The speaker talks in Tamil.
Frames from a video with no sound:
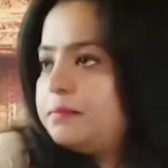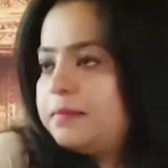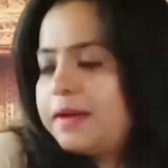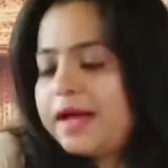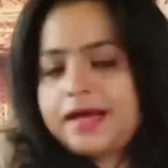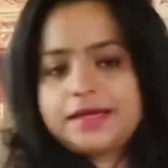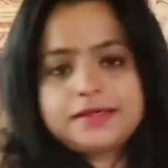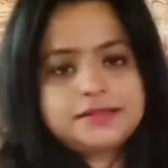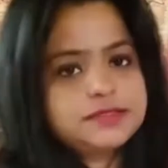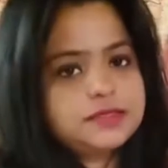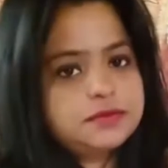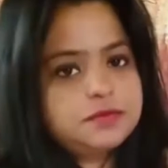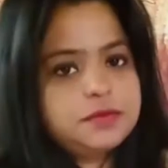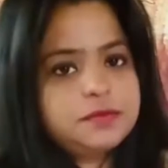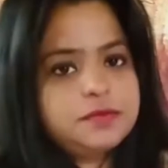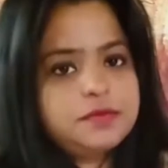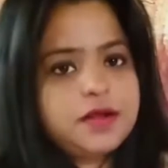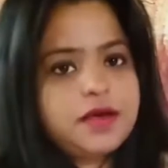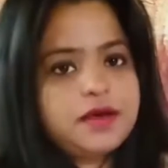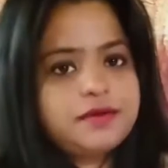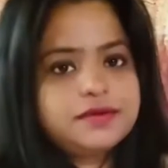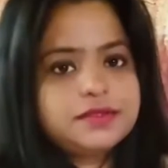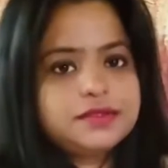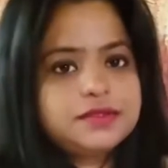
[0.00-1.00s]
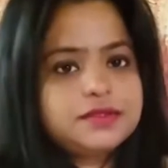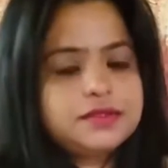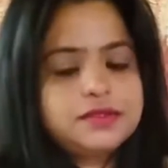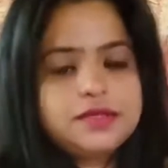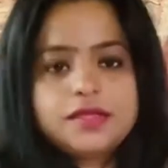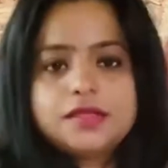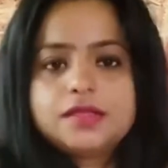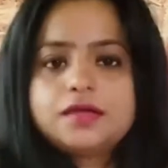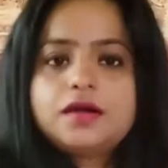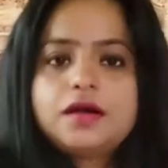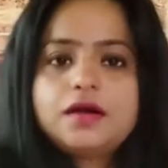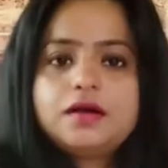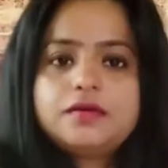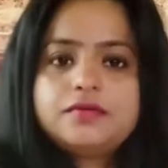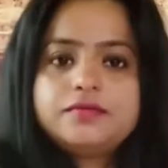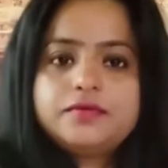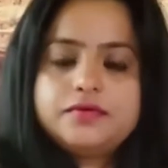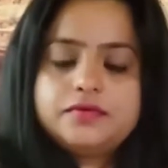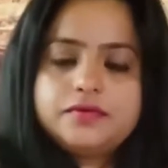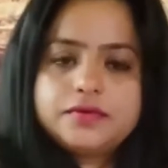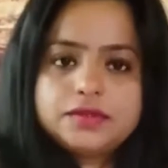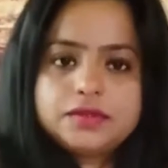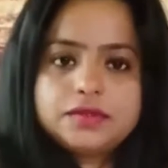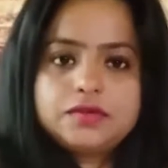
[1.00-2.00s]
மேக்ஸிமம் நான் வந்து
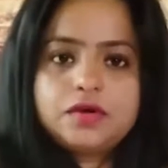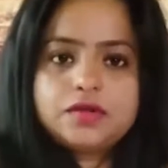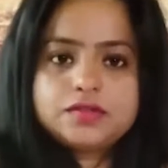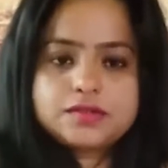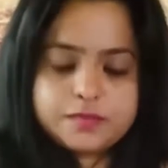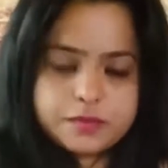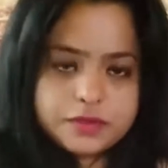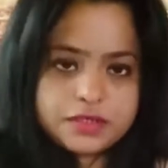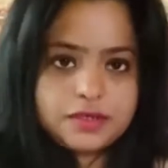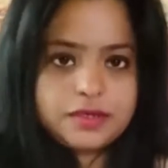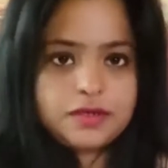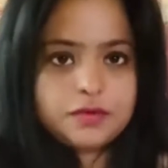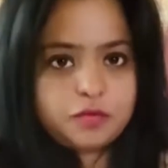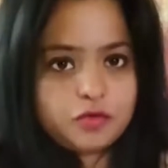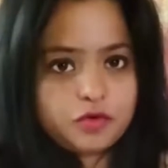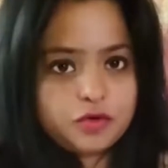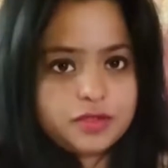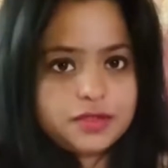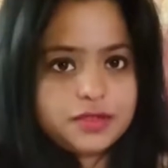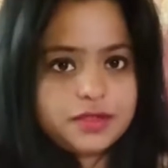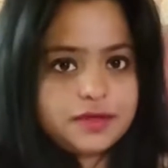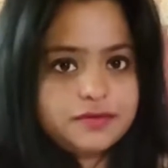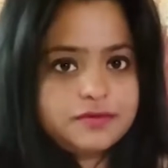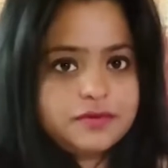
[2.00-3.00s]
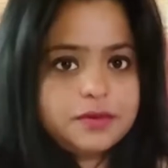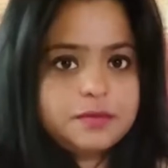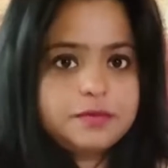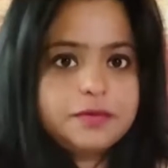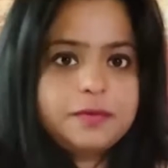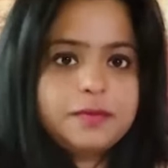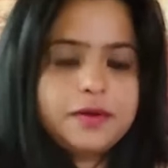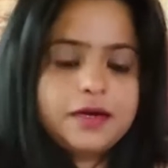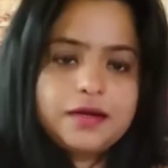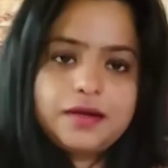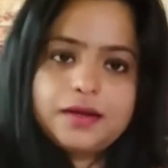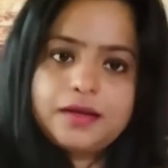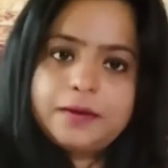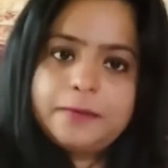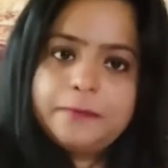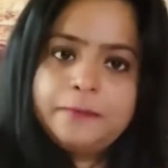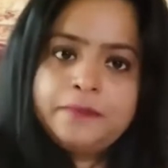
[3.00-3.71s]
எதுக்காகவும் வந்து ஹாஸ்பிட்டல் போகிறதே விரும்ப மாட்டேன்